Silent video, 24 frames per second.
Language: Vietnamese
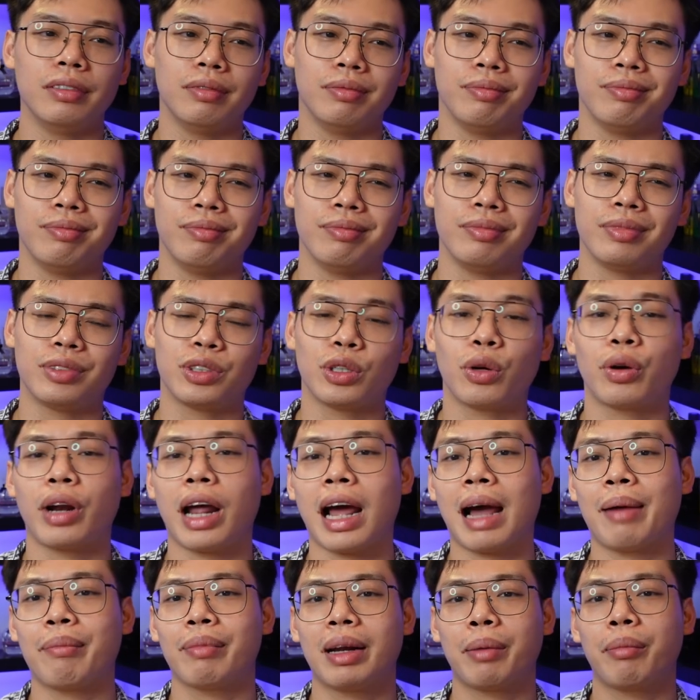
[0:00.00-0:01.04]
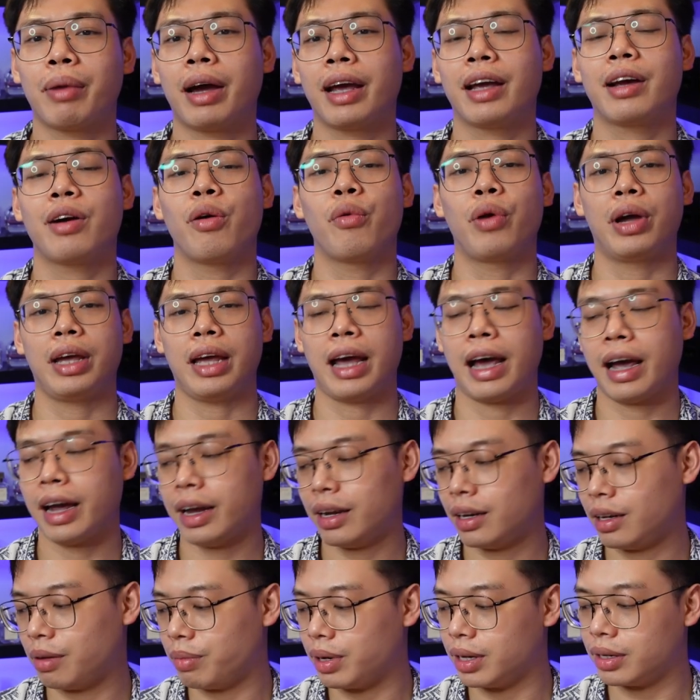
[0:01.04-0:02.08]
um, cho nam năm
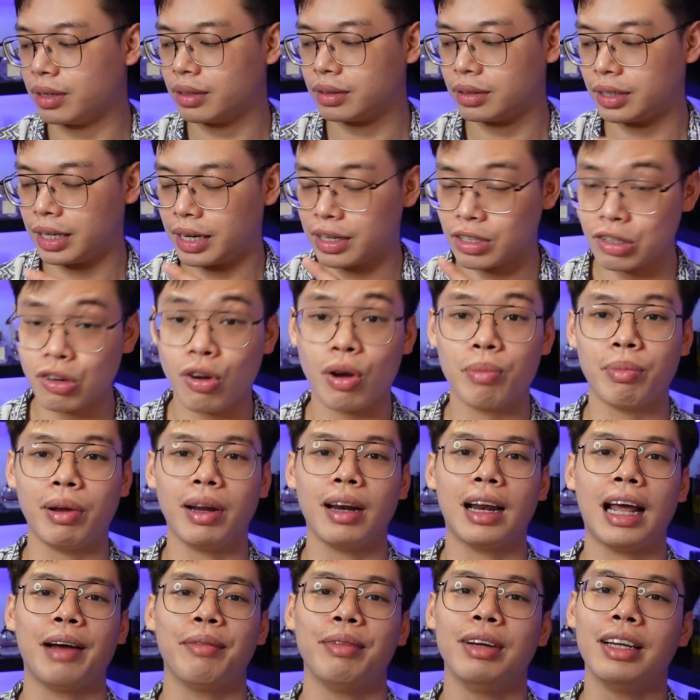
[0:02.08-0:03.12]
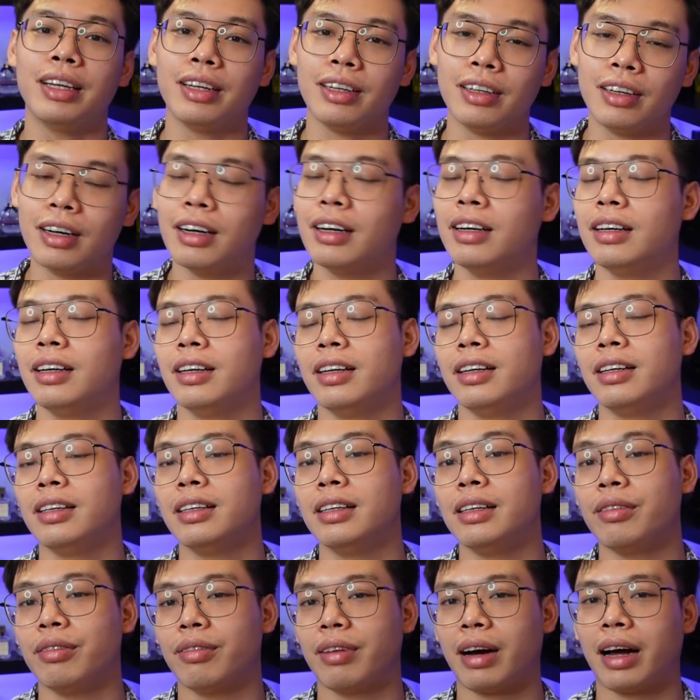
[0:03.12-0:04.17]
2022 thì mình sẽ cho em này lại một lần nữa
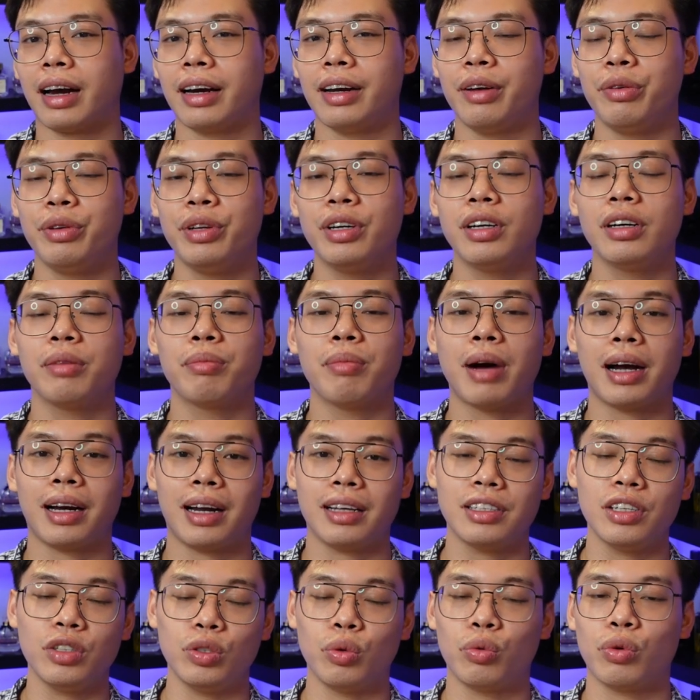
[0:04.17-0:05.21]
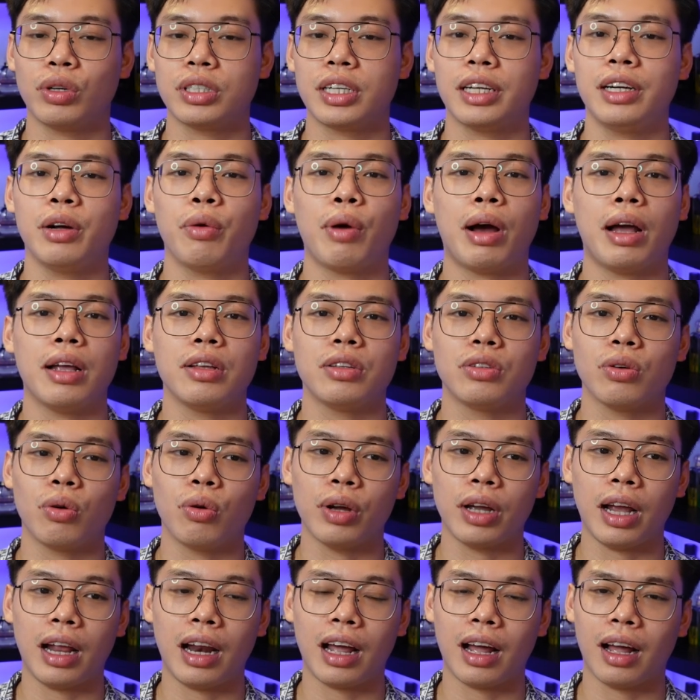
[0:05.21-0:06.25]
và nếu như bạn đã sử dụng blockchain nước ngoài
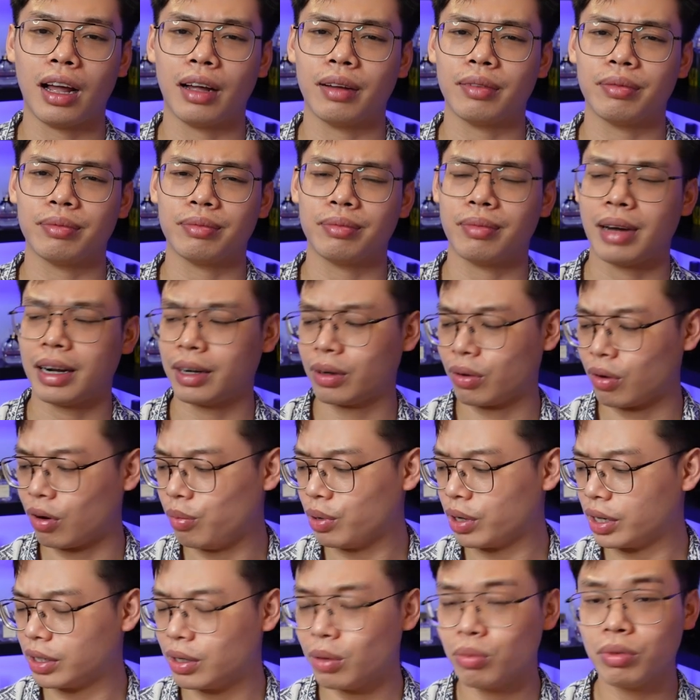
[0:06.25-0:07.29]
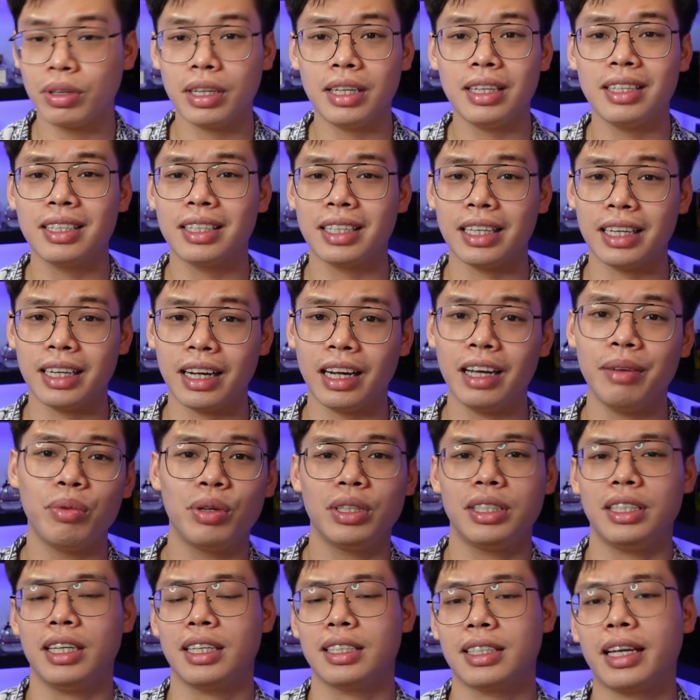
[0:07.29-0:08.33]
rồi hay là bạn có một cái thông tin gì đấy
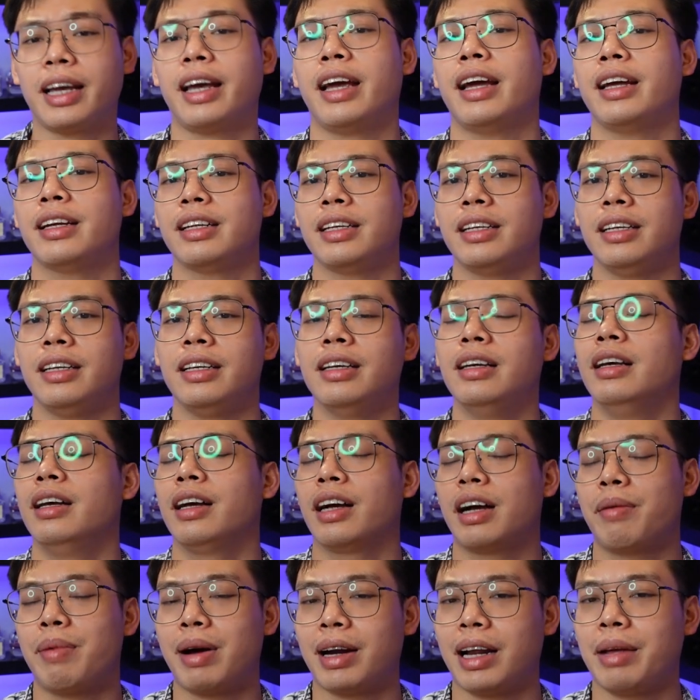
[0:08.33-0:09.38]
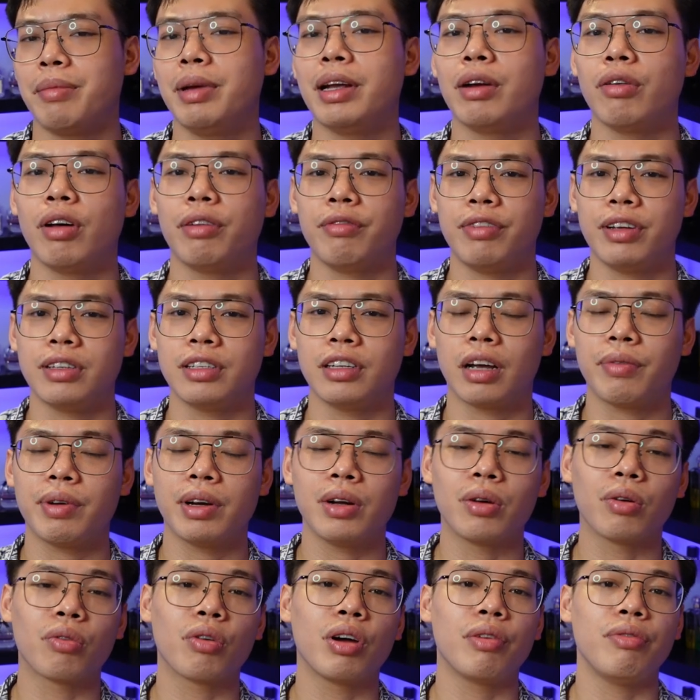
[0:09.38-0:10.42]
muốn chia sẻ thì các bạn hãy bình luận phía dưới và
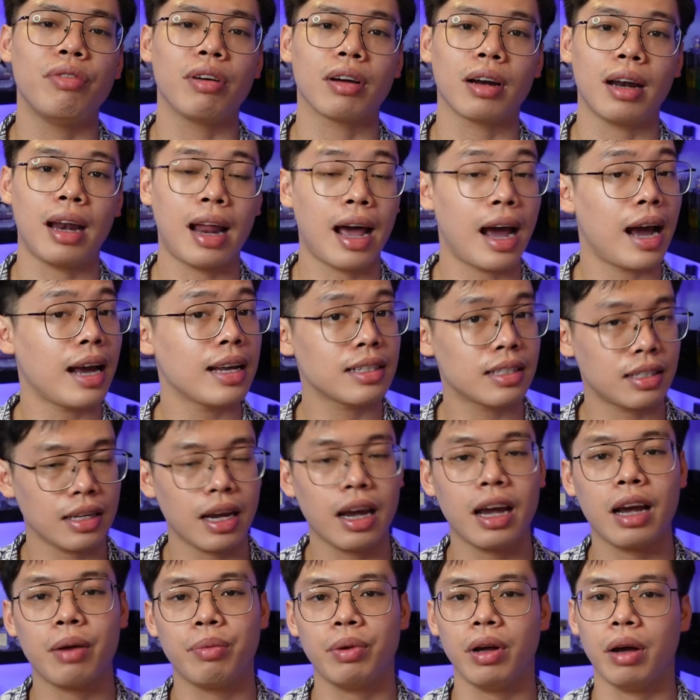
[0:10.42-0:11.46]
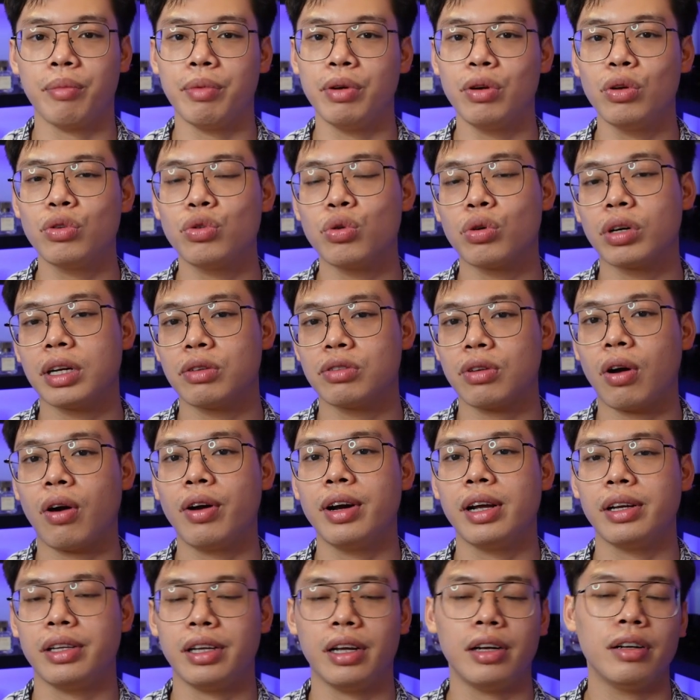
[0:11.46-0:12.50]
đừng quên việc like, share và ấn nút chuông theo
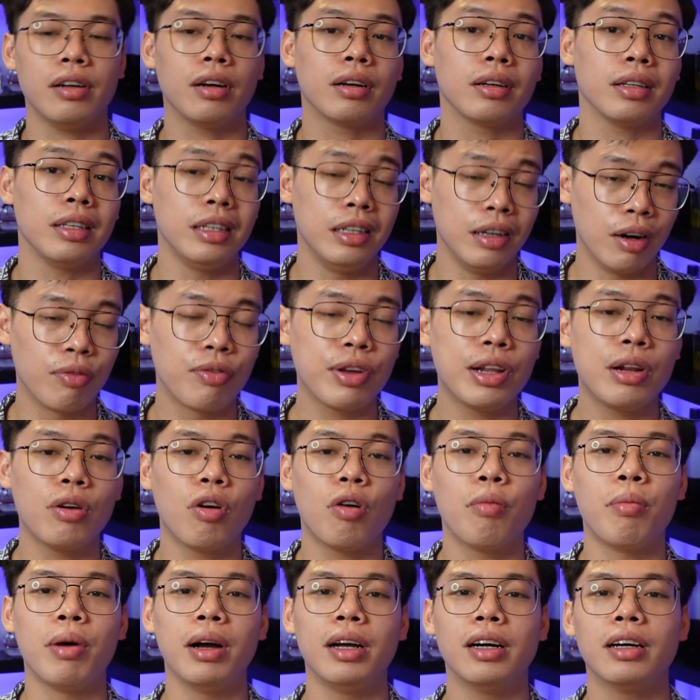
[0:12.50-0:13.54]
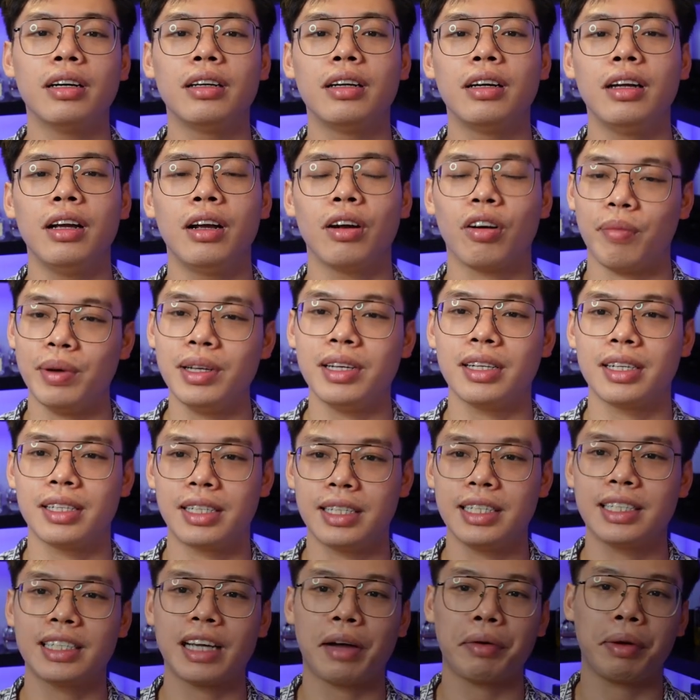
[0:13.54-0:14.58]
dõi để nhận được nhiều video mới hơn. Còn bây giờ thì
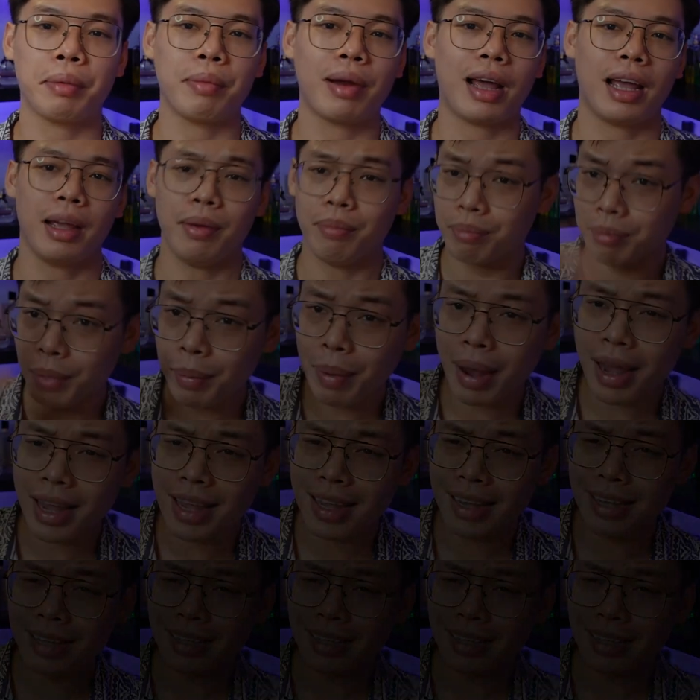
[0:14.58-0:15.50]
xin chào và hẹn gặp lại. Bye bye.